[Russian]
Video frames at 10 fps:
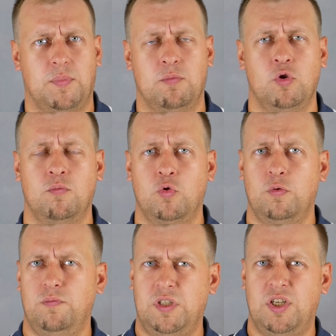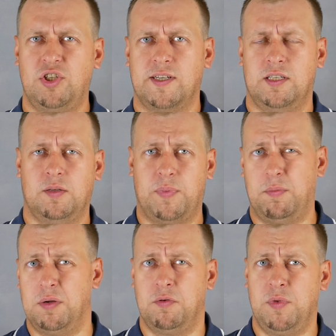По-моему, и сейчас эта
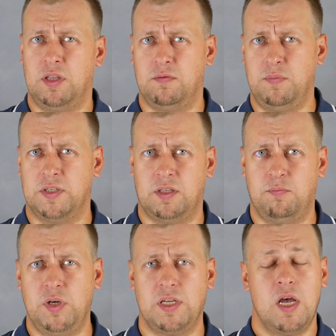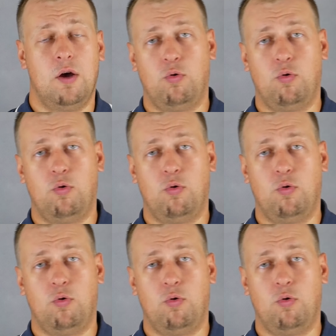проблема имеет место быть.